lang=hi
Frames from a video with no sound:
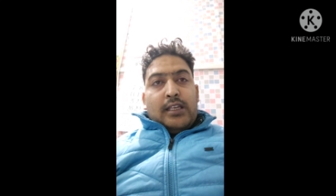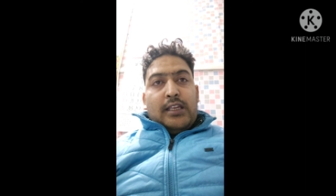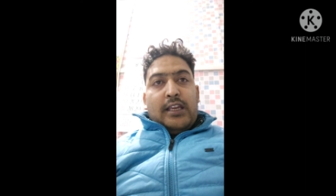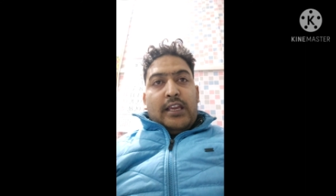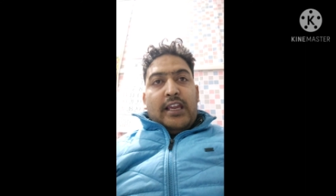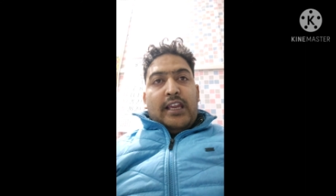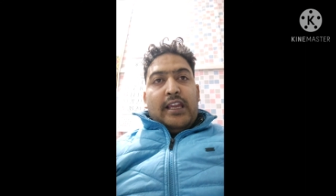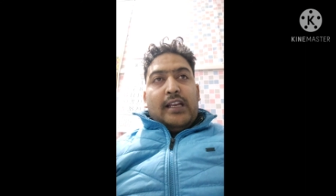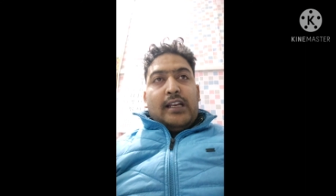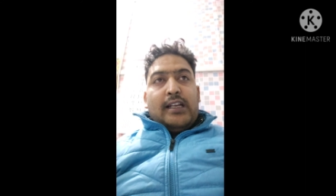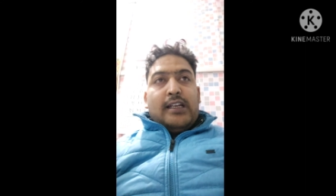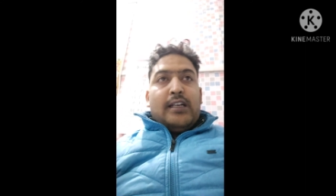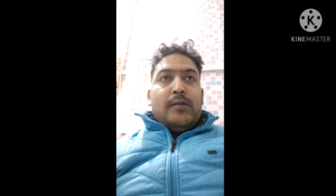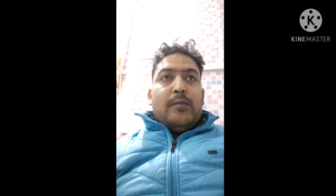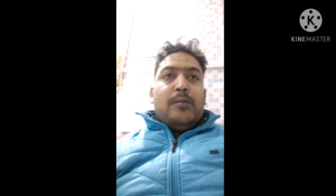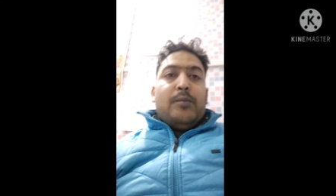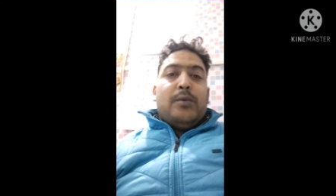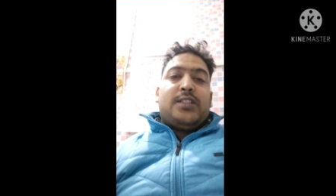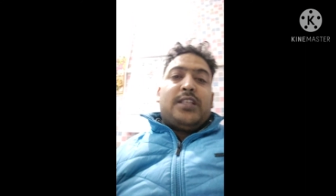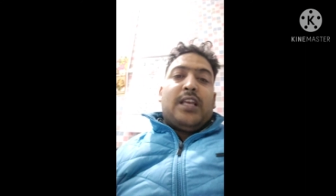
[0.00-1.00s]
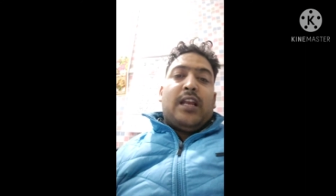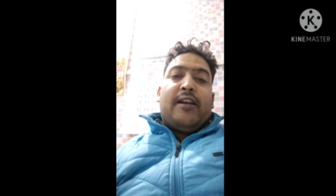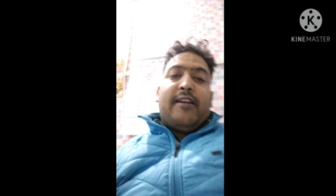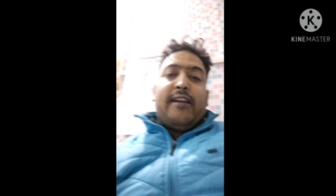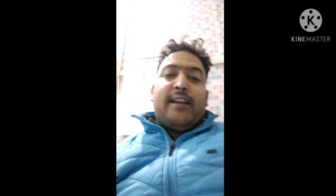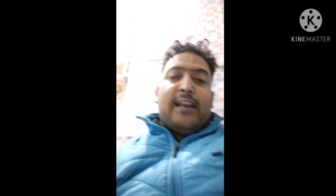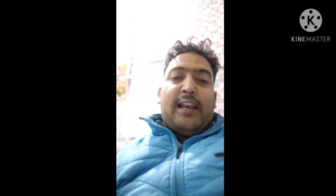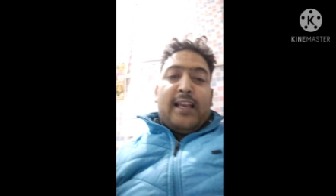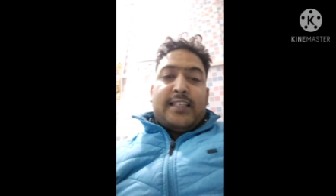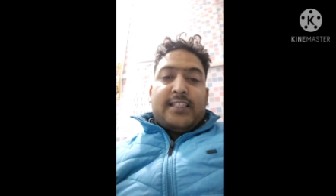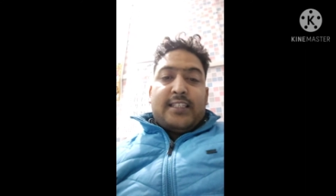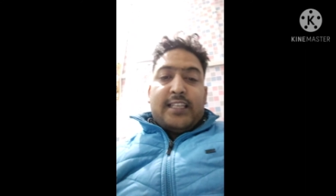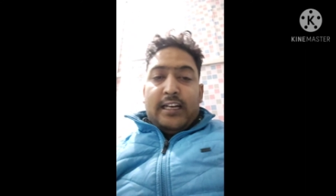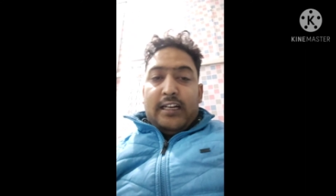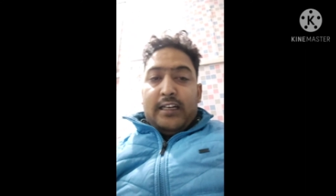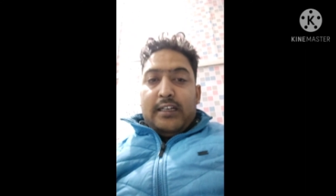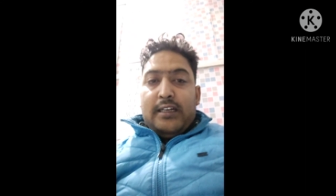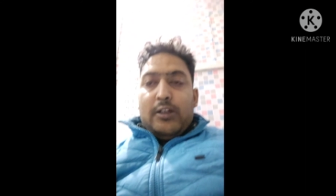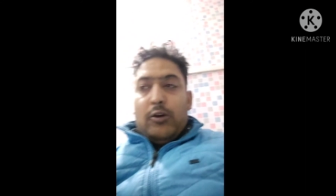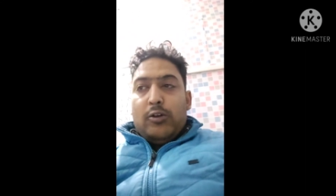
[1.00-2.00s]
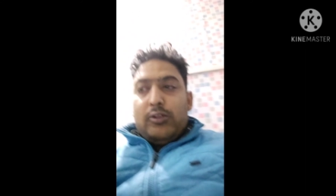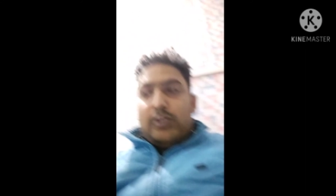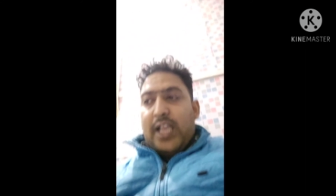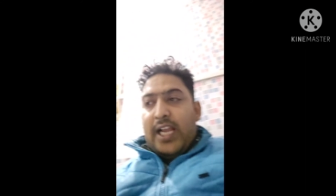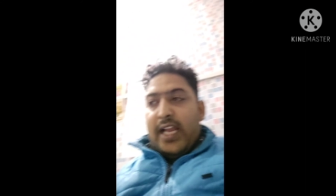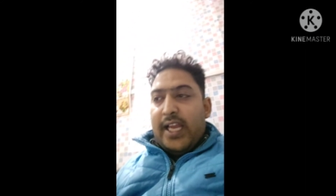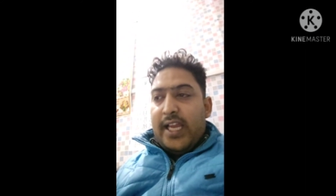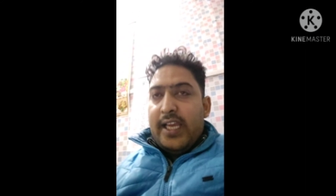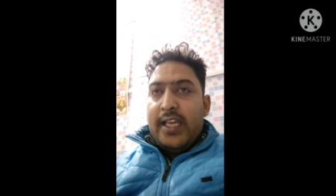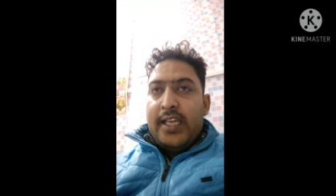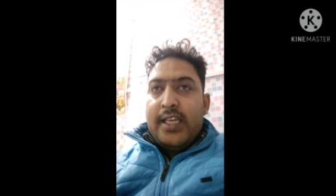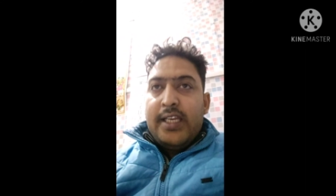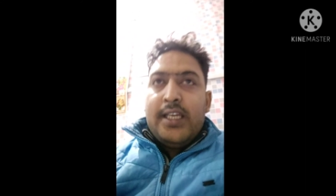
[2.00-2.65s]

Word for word: ये एक मसल रिलैक्सेंट होता है